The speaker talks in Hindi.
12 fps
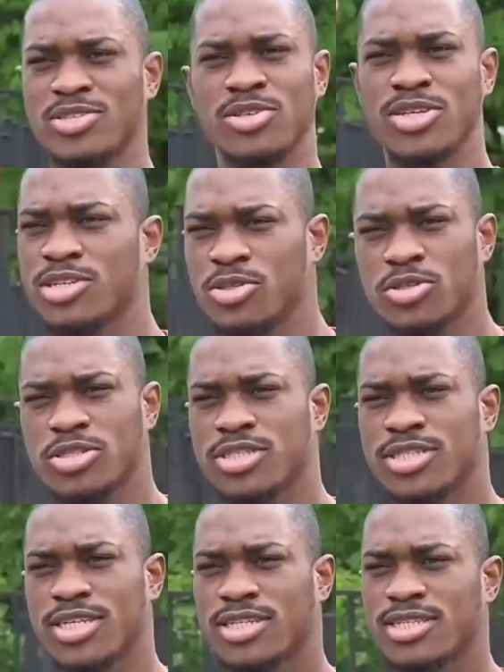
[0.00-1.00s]
फिर दिल
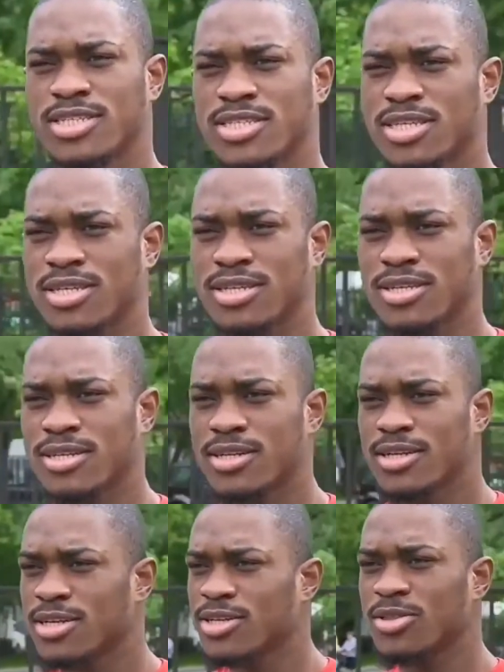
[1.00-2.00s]
दुखाने वाले लोग अगर
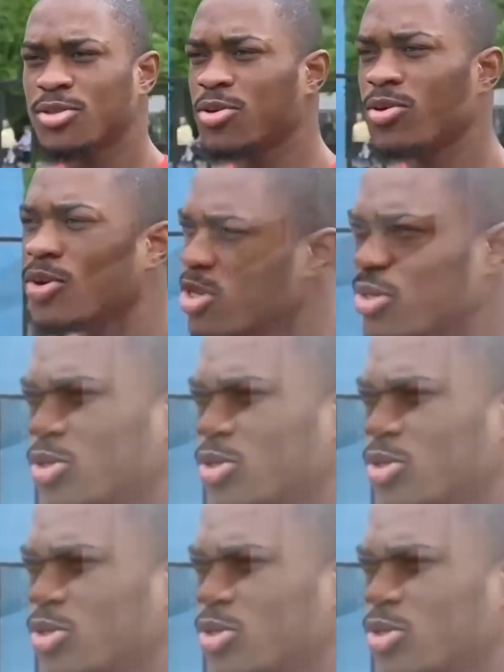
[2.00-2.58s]
आकर माफ़ी भी